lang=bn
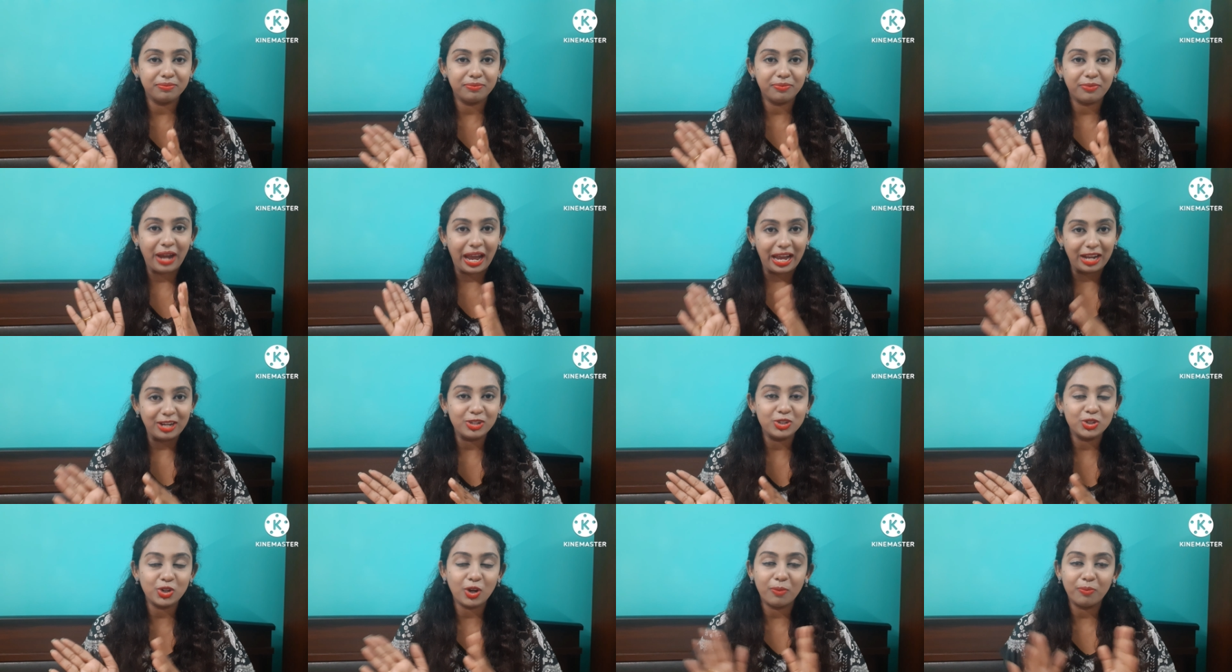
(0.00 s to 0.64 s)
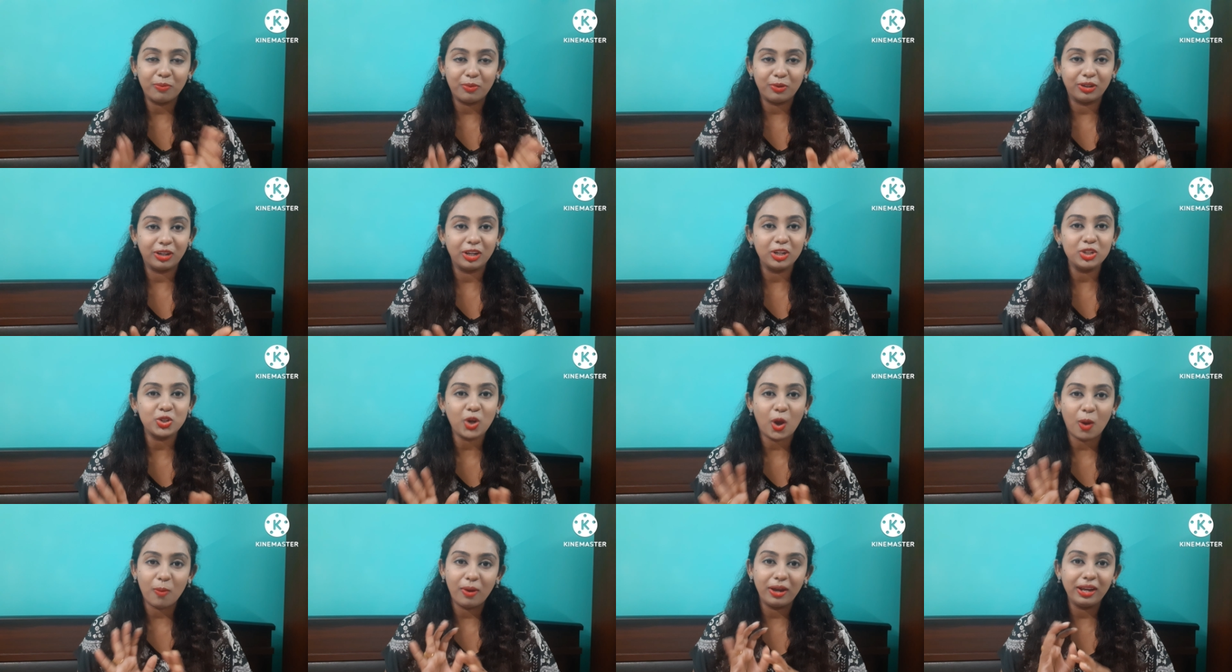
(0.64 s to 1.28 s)
ব্র্যান্ড সম্পর্কে
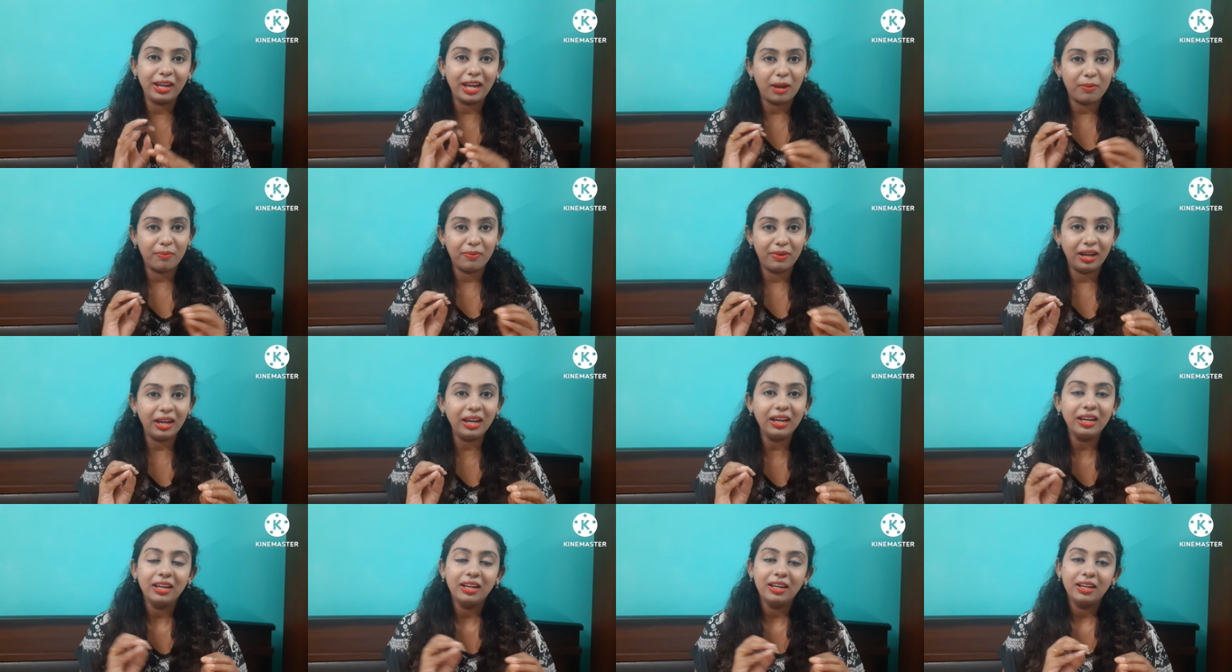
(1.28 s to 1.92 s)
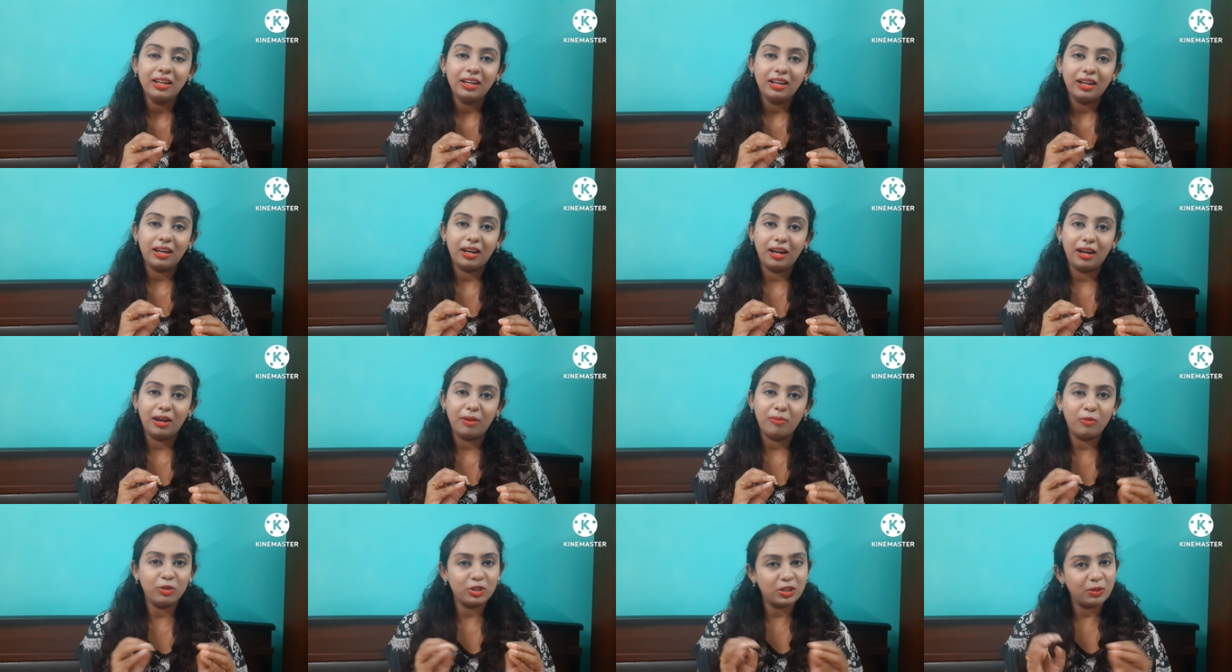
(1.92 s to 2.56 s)
সবাই আমরা
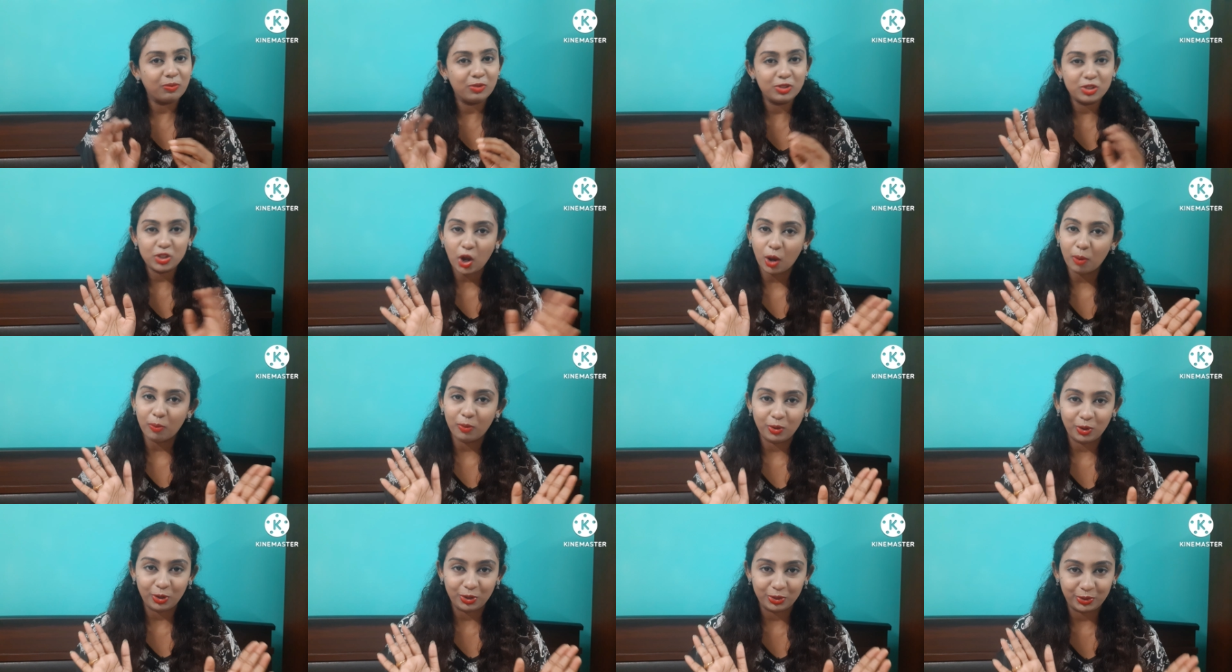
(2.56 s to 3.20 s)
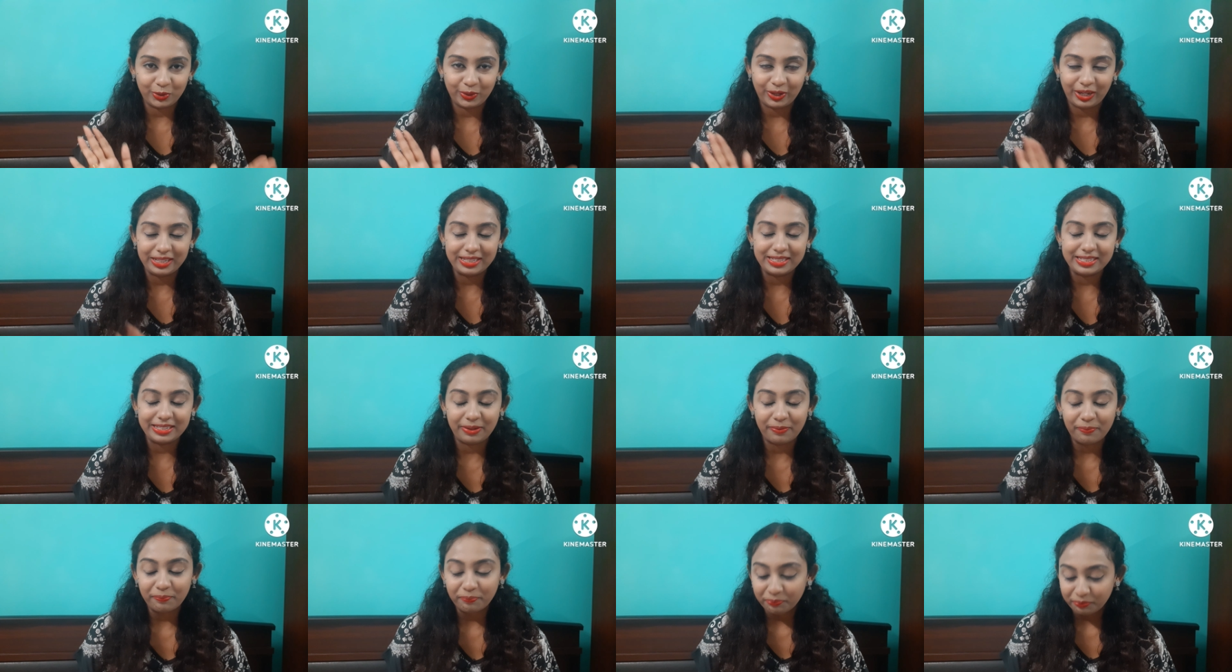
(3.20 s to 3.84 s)
মোটামুটি অবগত
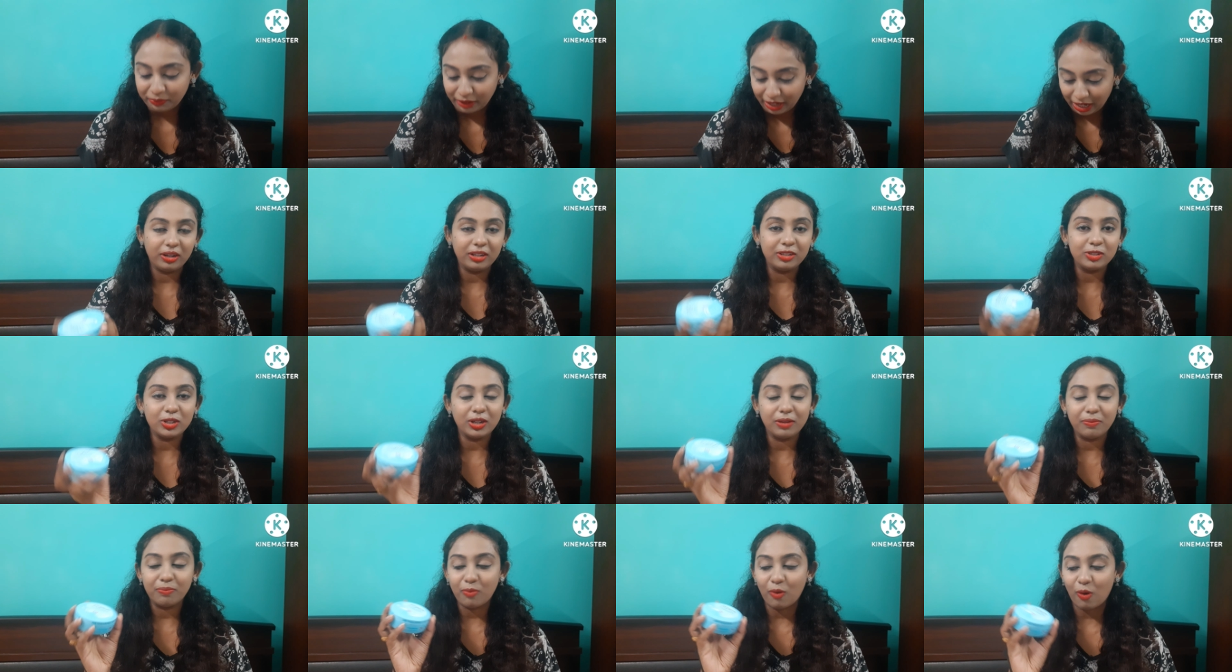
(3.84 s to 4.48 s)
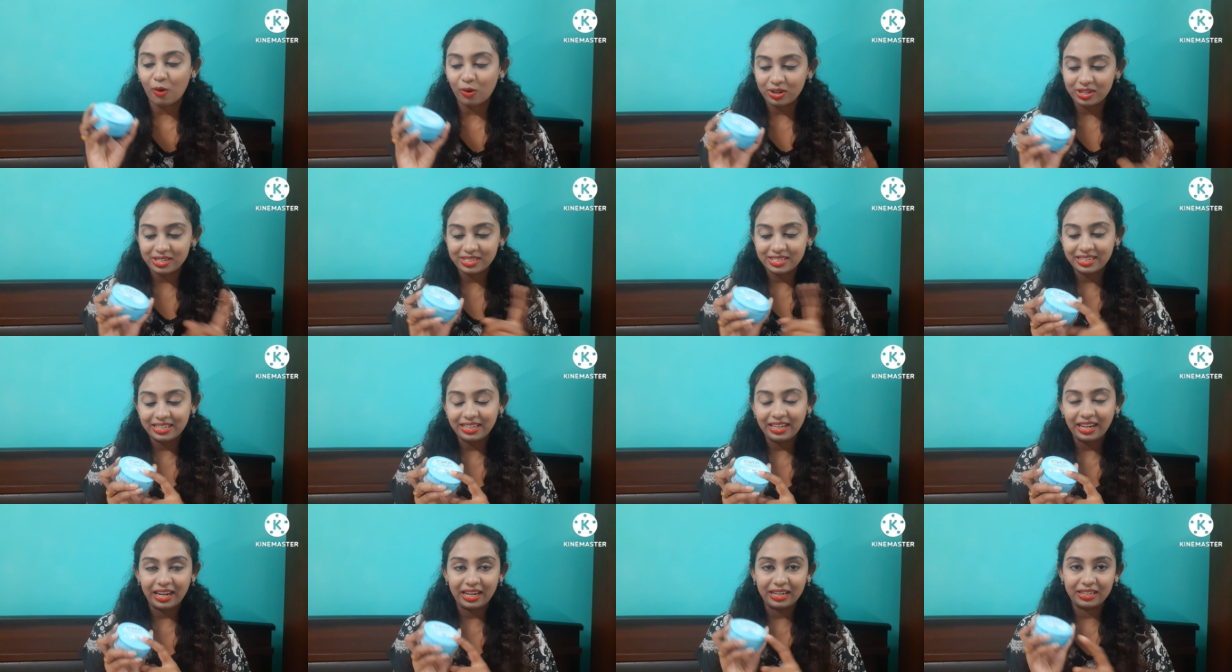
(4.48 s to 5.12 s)
আছি সেই
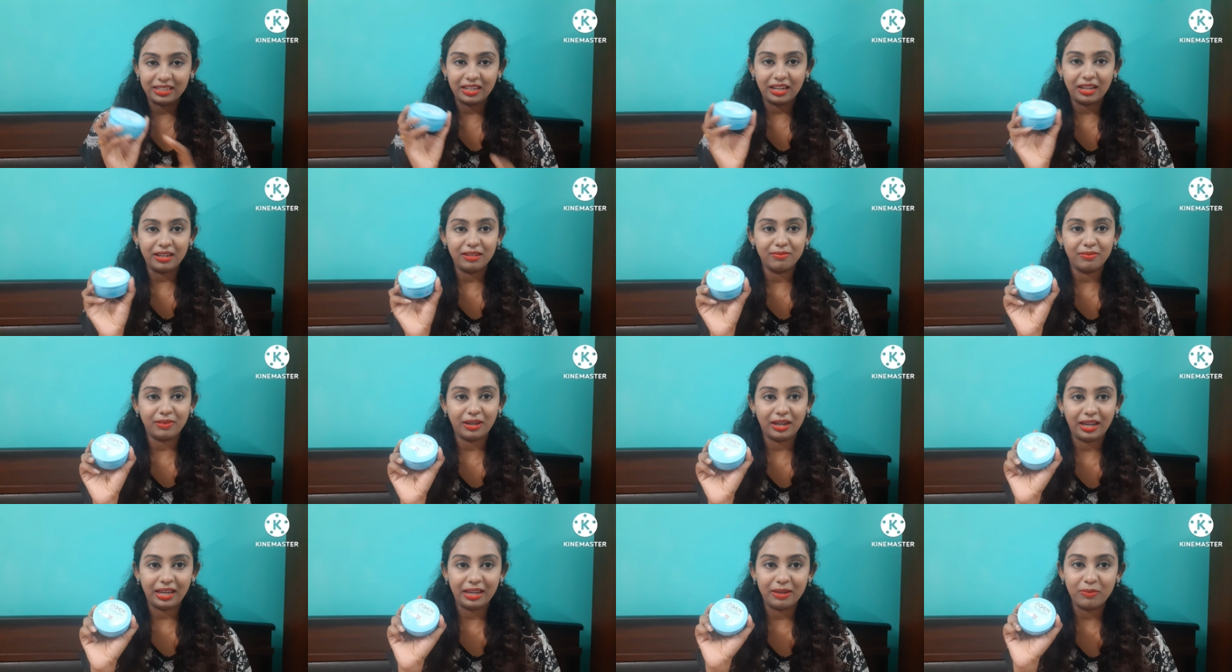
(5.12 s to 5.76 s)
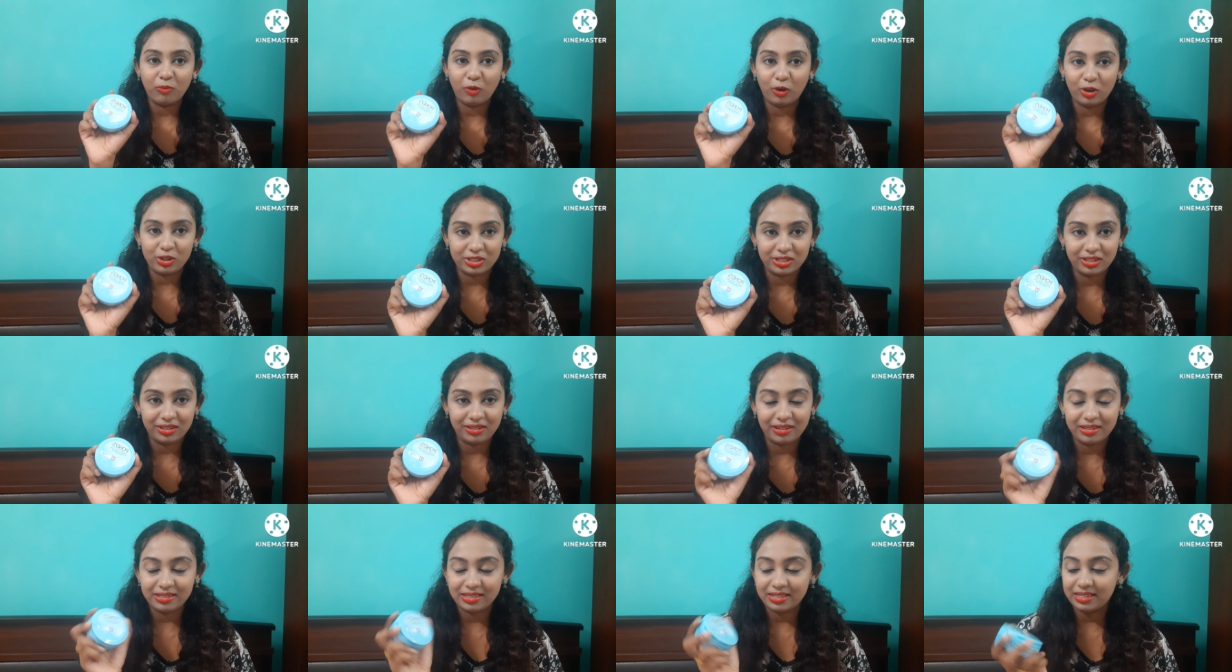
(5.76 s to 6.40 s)
পন্ডসেরই এইটা এই
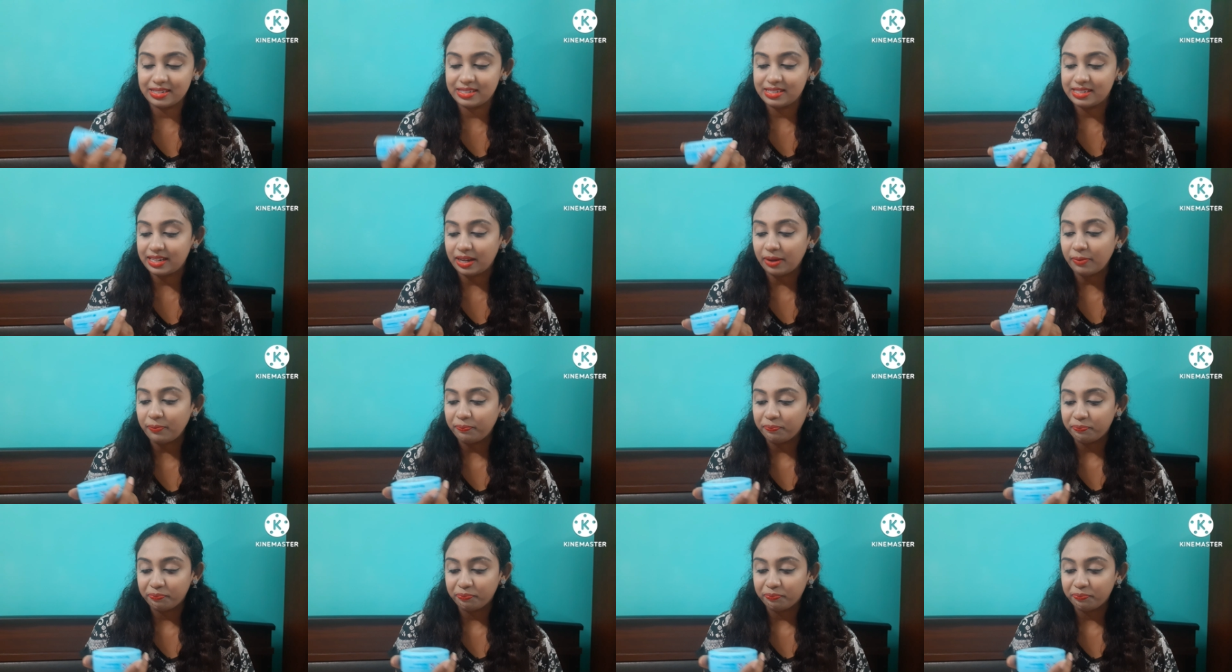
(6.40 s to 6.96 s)
ময়শ্চারাইজারটা